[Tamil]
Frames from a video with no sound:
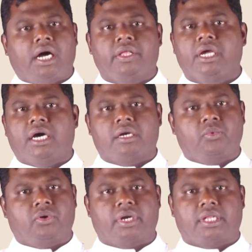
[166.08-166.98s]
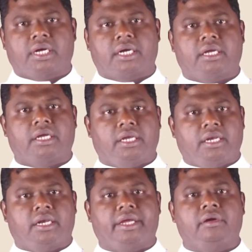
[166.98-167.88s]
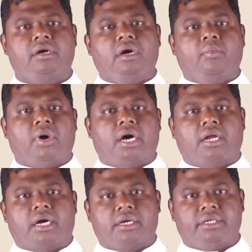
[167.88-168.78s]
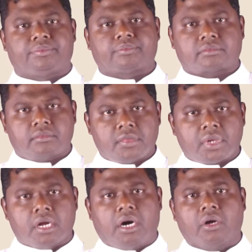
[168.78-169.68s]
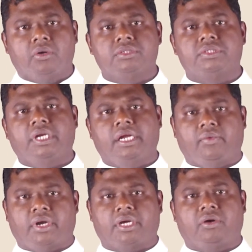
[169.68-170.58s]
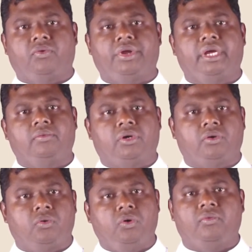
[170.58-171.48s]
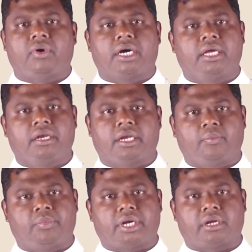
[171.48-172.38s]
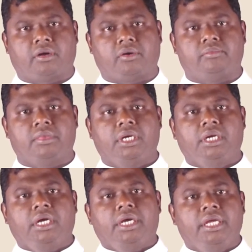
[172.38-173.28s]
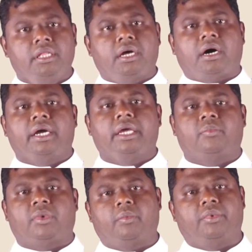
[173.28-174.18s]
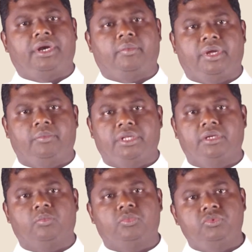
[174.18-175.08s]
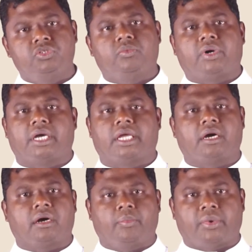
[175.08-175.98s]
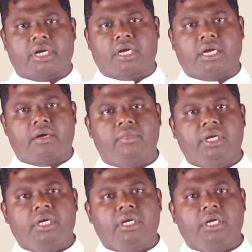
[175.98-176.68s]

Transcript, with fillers: அதிகாரம் கொண்டதாக இல்லை மாறாக ஆலோசனை வழங்கக்கூடிய ஒரு குழுவாக நாம் பார்க்கிறோம் இந்த ஆயர் மாமன்றம் என்பது மூன்று வகையாக பார்க்கலாம்